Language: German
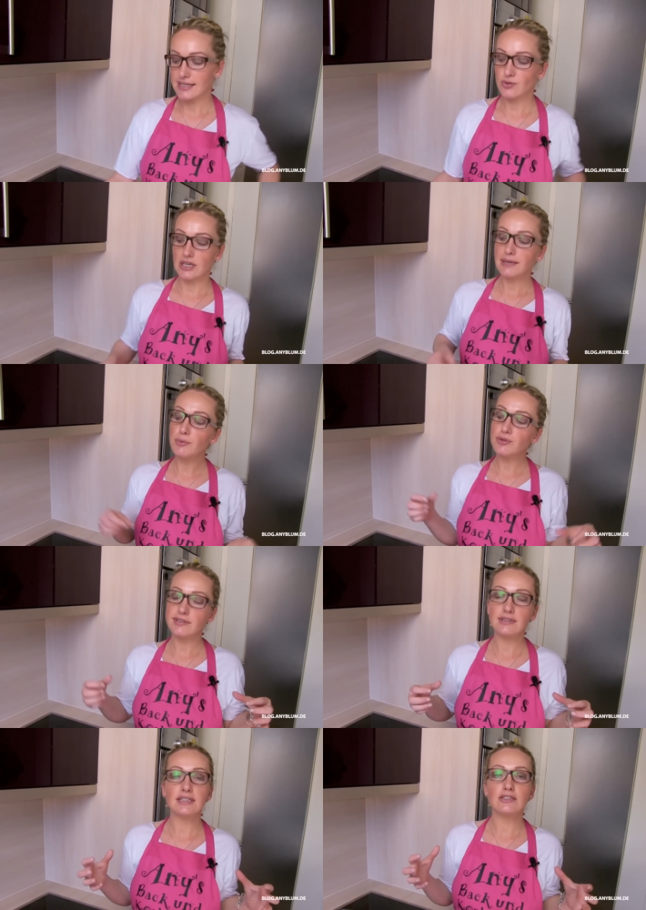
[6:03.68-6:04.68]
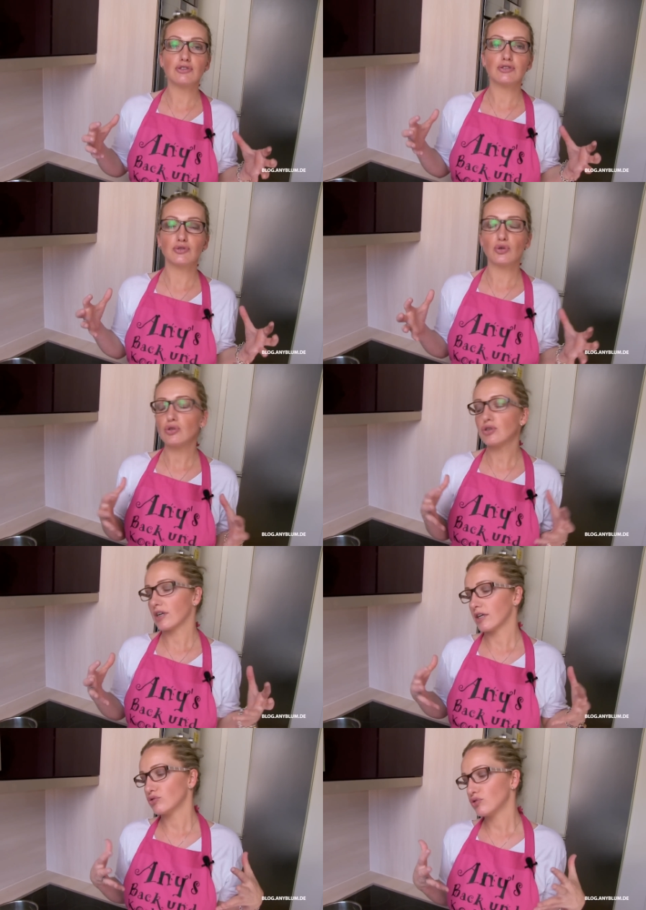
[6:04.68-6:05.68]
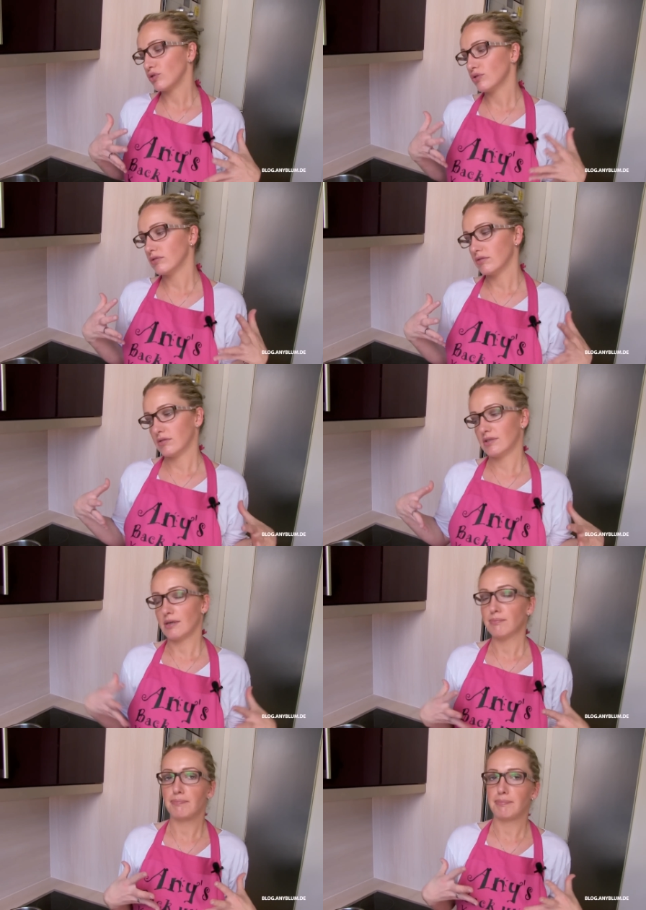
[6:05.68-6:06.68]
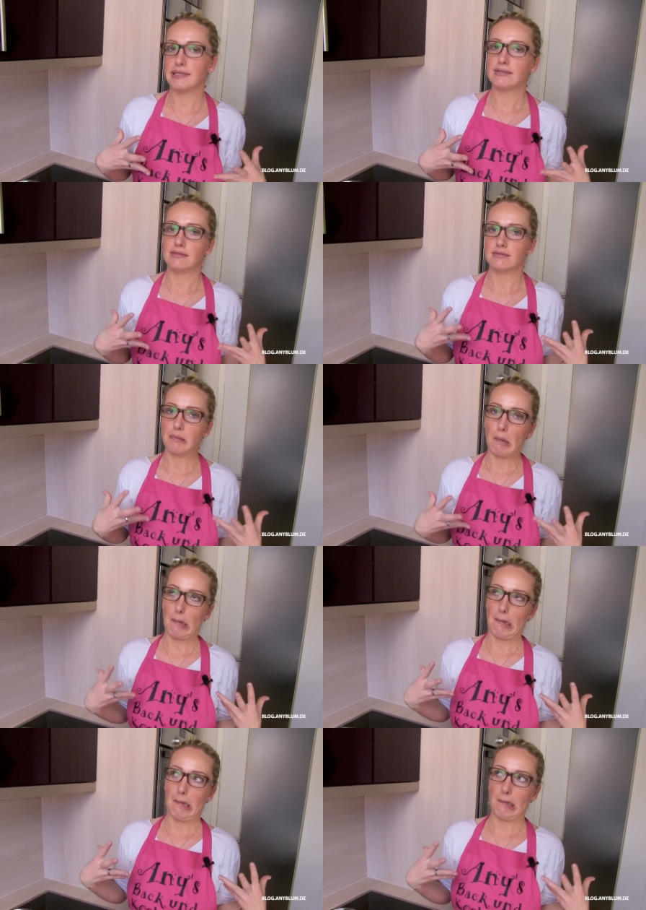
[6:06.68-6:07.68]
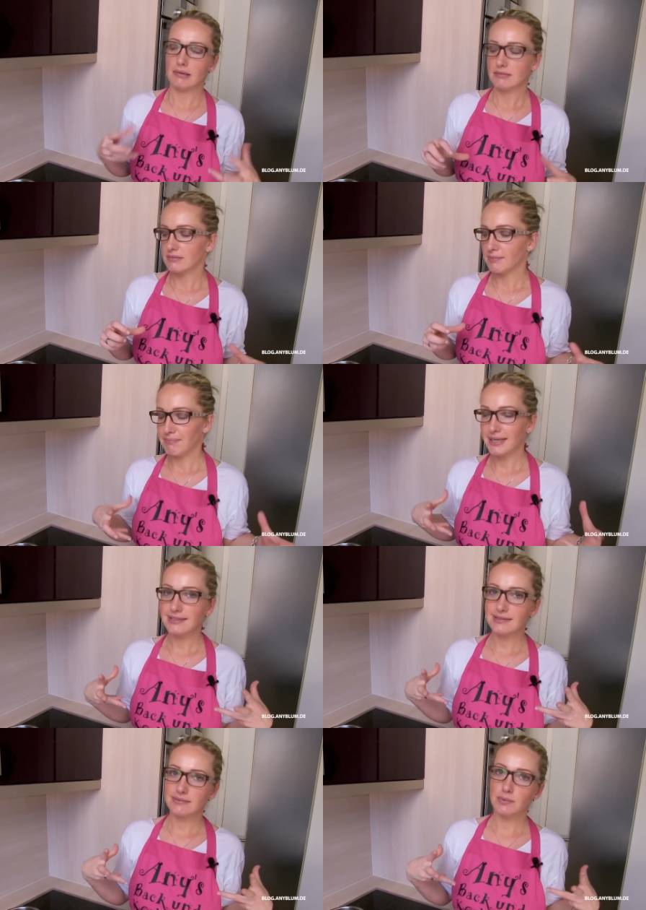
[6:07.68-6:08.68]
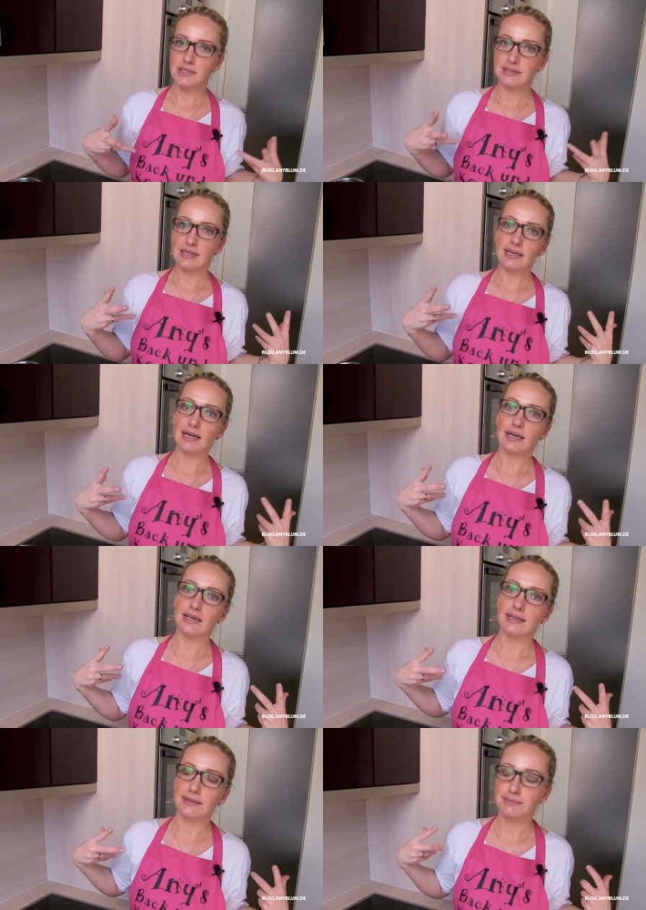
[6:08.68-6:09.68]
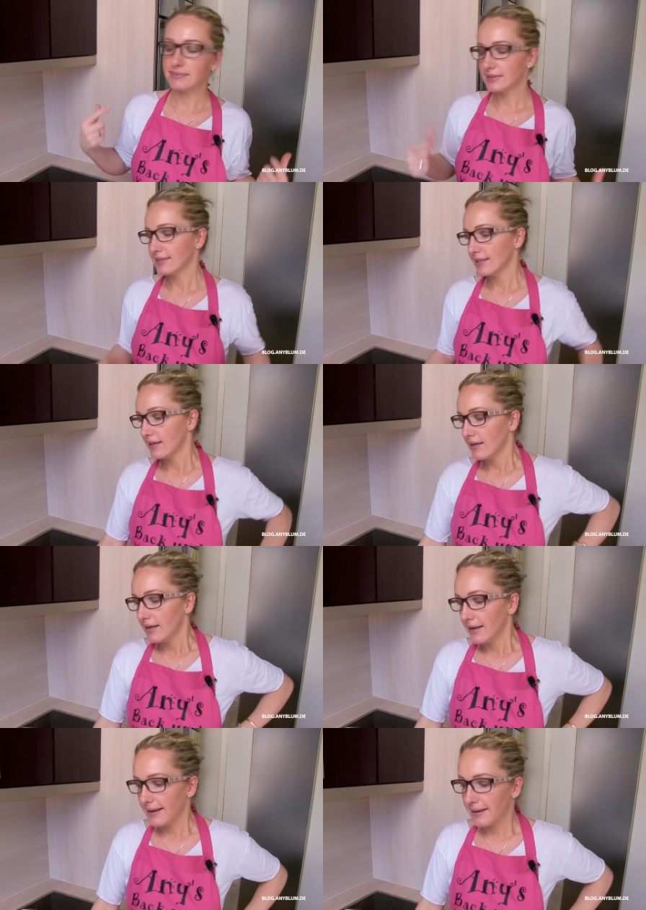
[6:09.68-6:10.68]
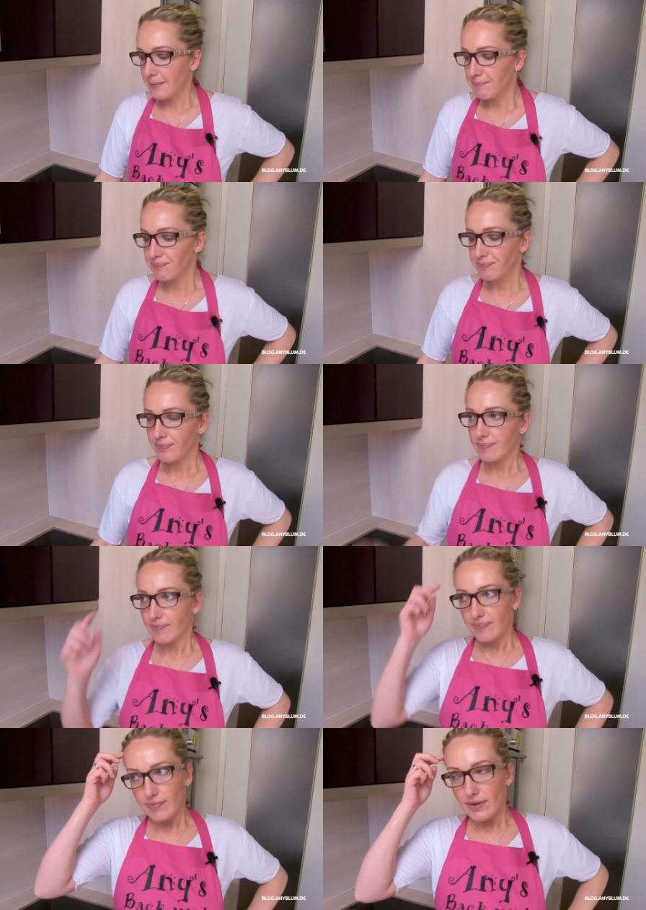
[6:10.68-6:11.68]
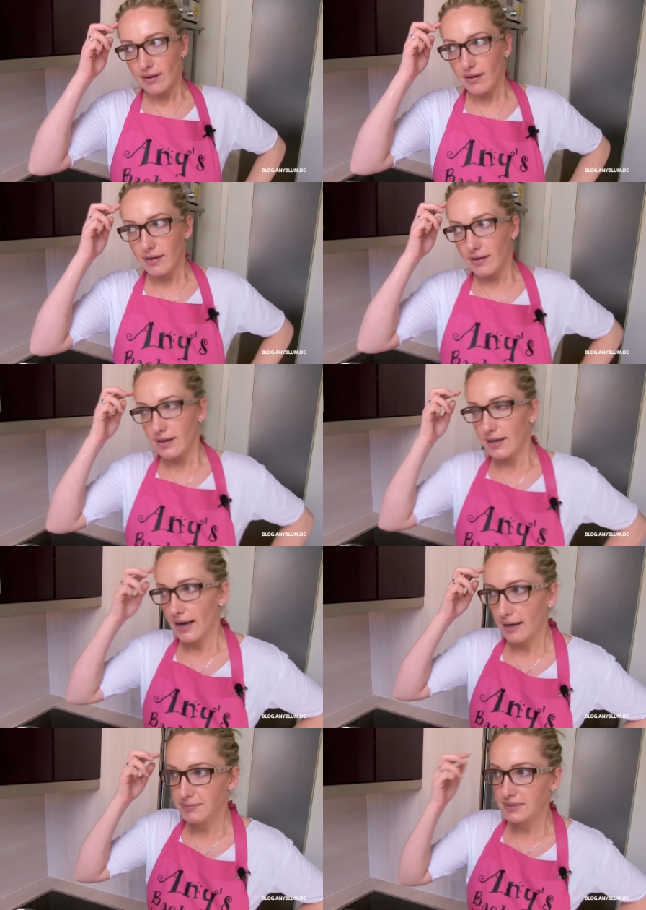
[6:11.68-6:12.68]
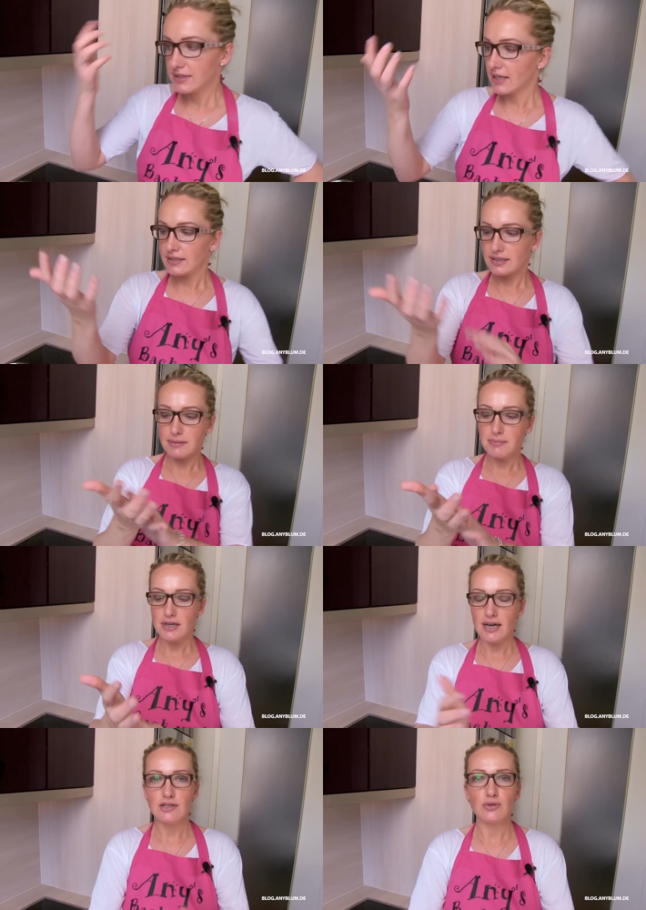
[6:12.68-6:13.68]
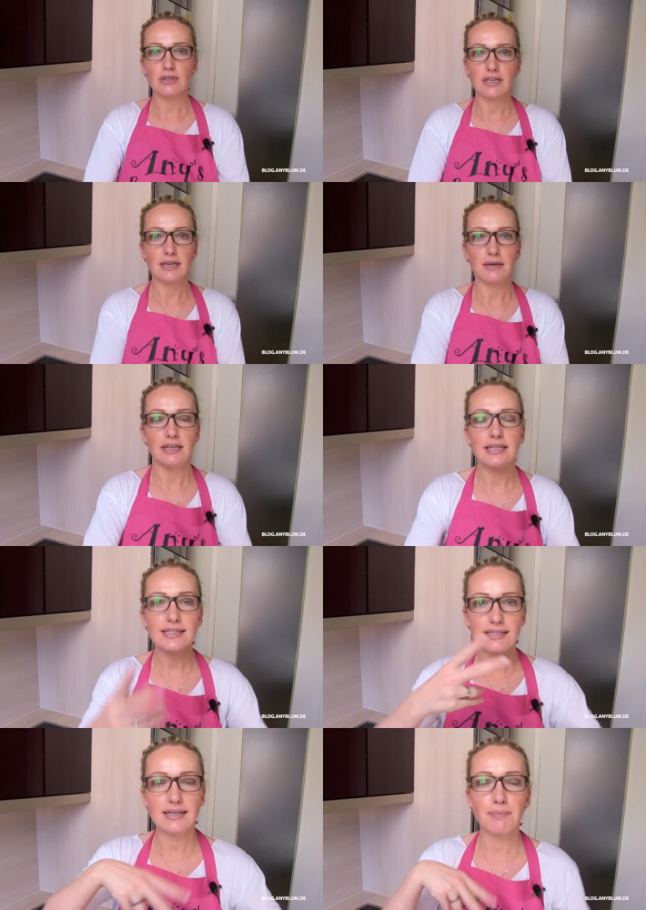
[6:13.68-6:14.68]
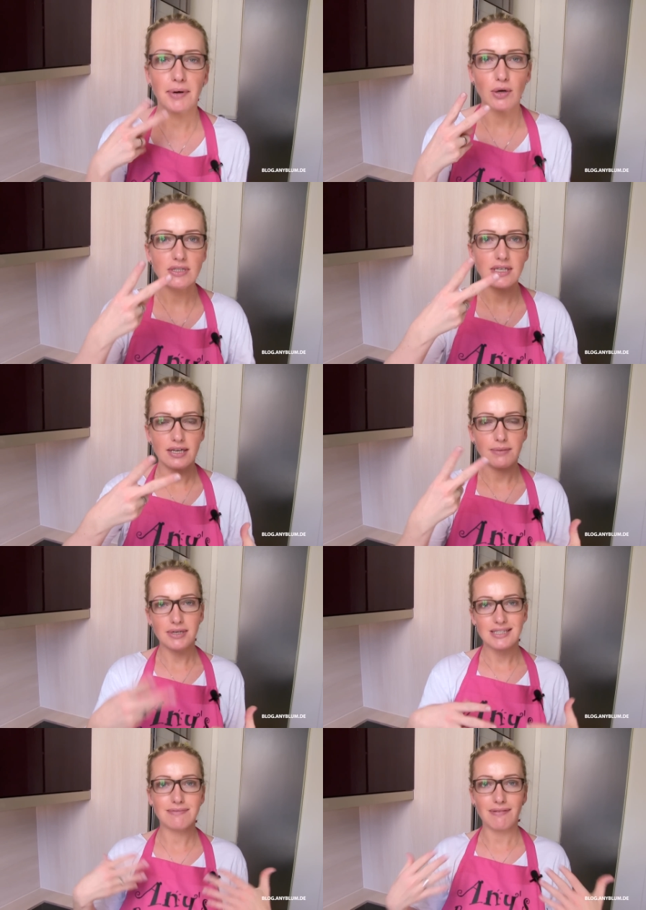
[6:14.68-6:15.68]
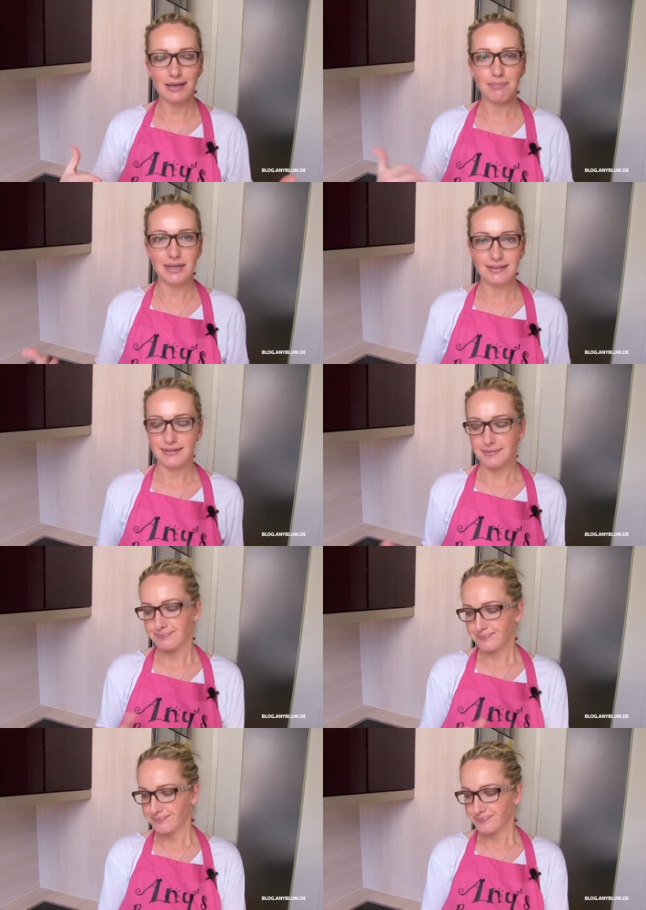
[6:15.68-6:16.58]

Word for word: Also ich musste sie jetzt doch ganz schön zusammenpressen. Presswurstalarm. Ähm, ihr habt dann immer, also ihr, insgesamt braucht ihr ja immer zwei Blätter.